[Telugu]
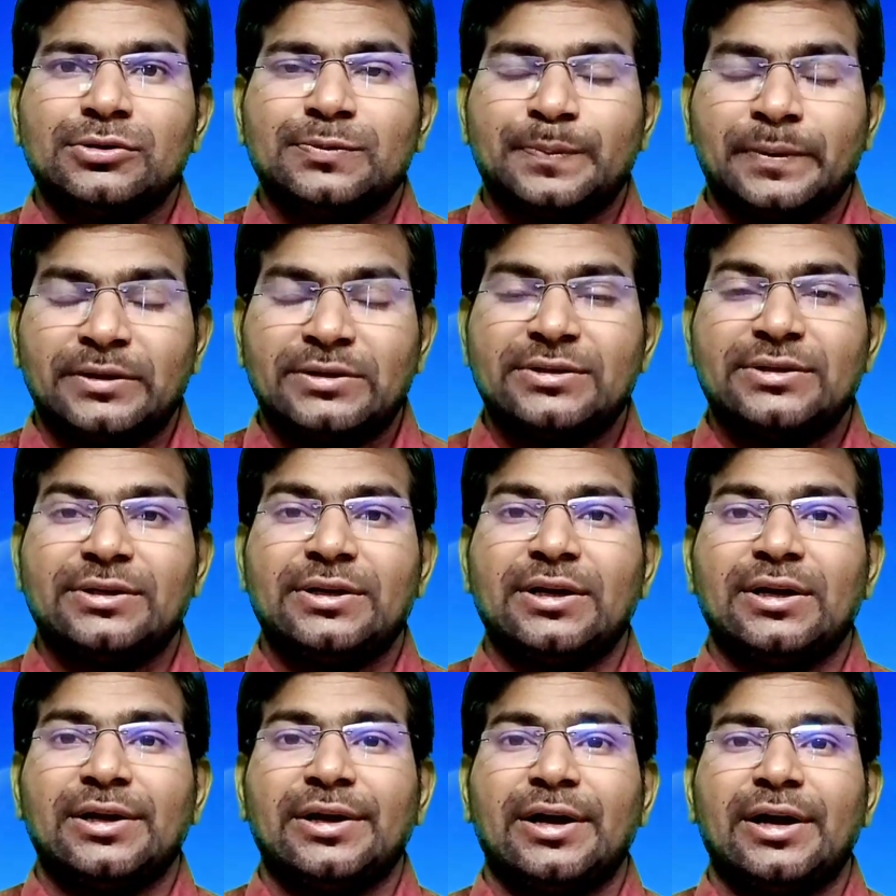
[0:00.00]

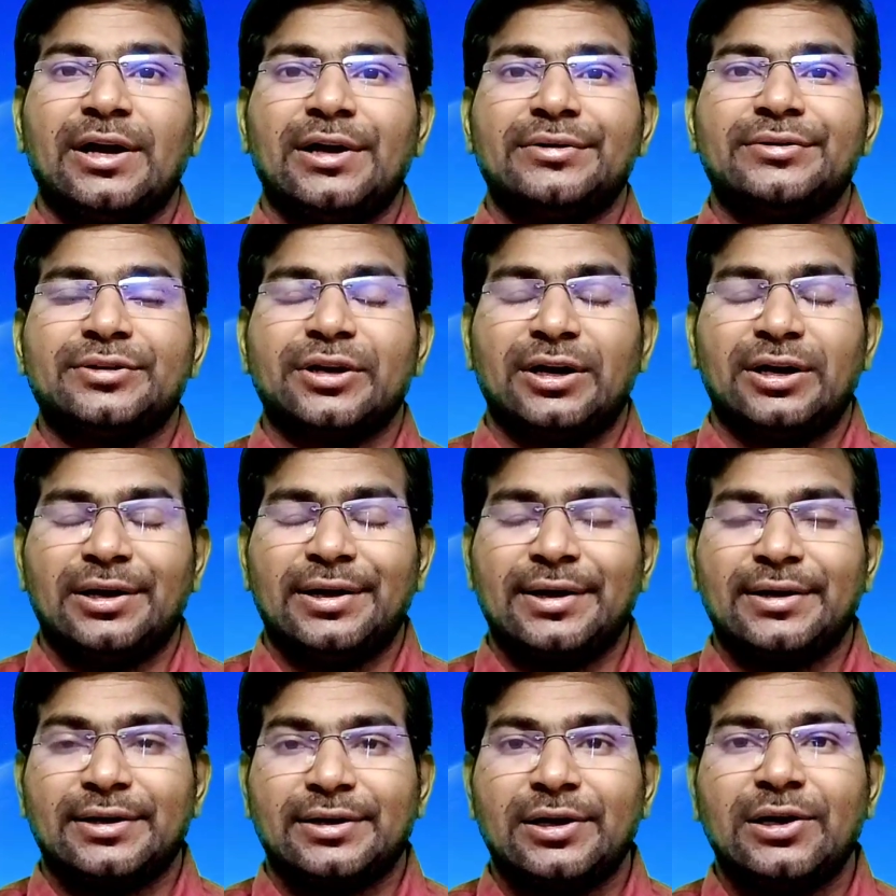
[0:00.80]
స్పష్టంగా
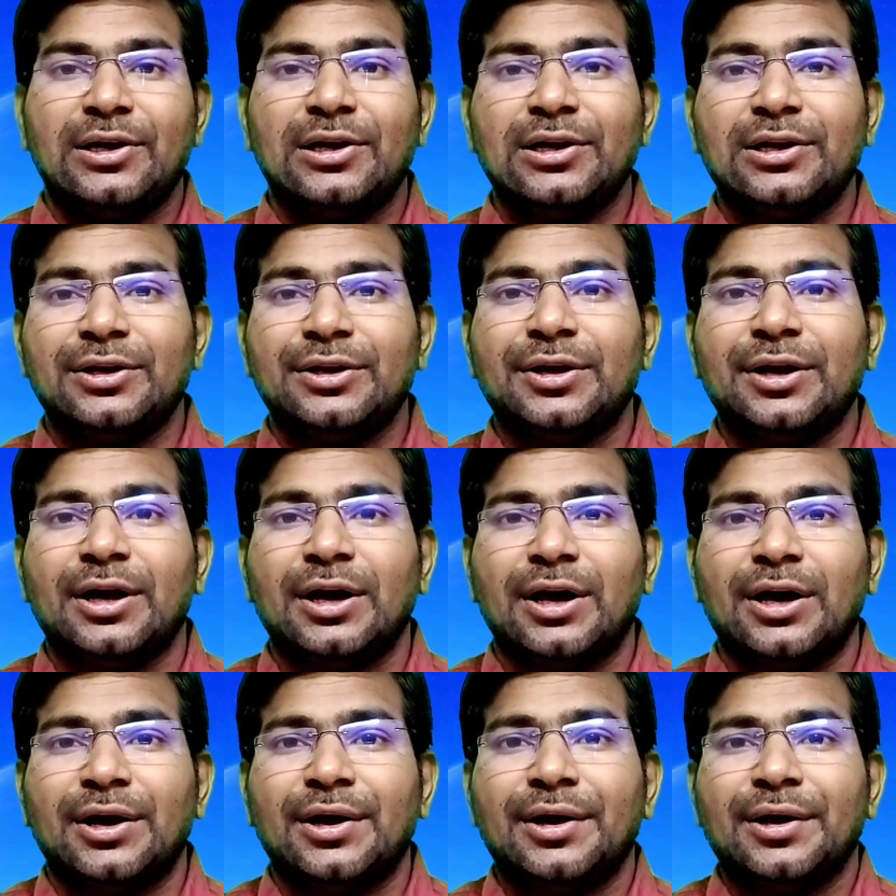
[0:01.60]
చాలా
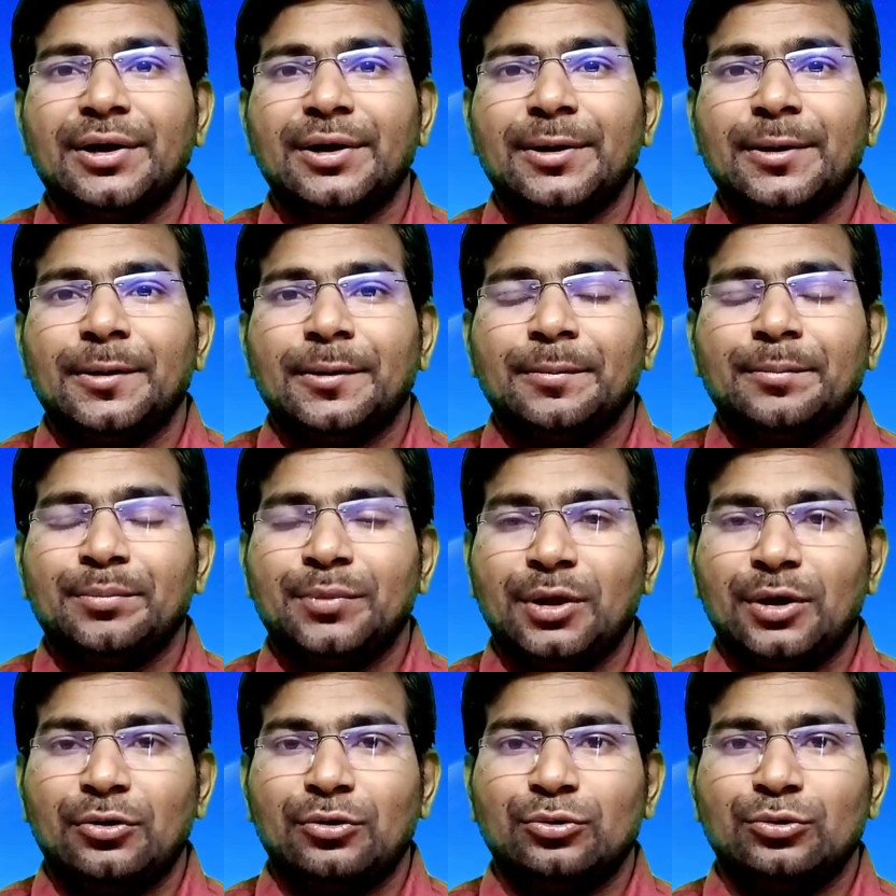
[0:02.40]
క్లియర్గా
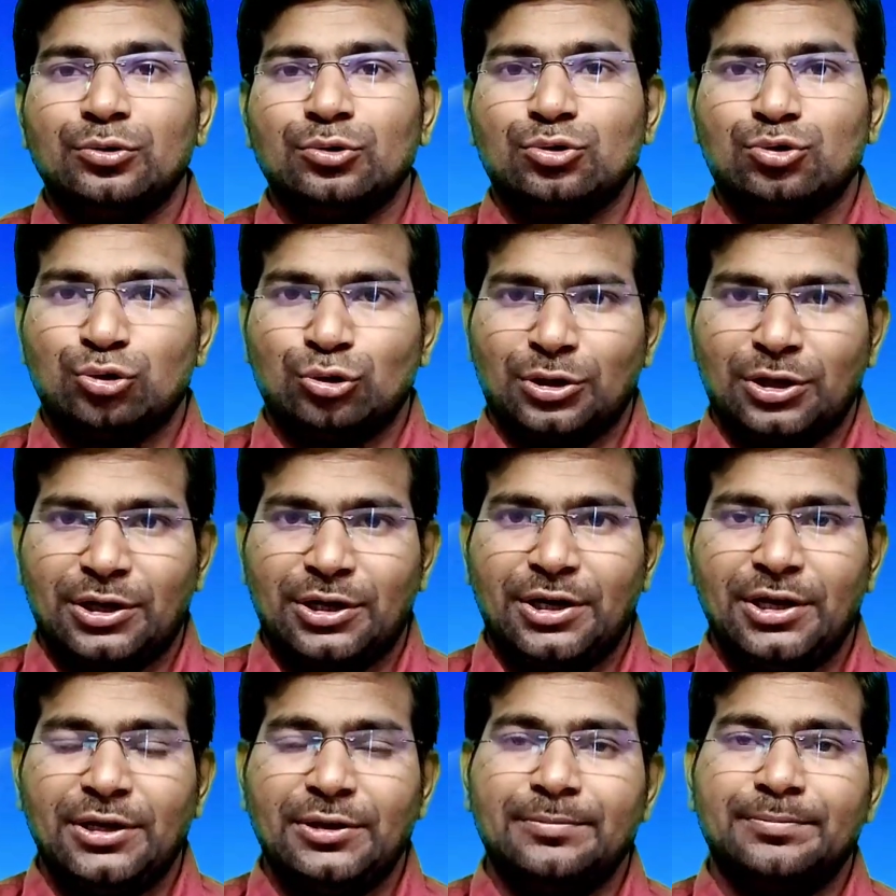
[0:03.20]
మీరు
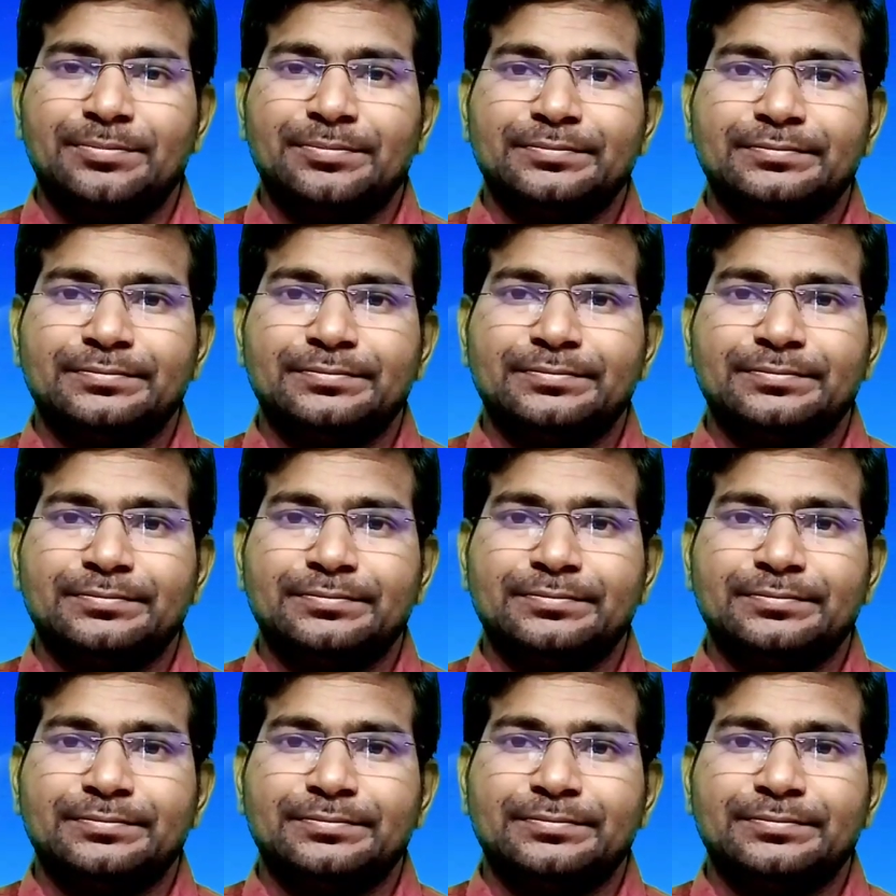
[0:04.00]
చూడండి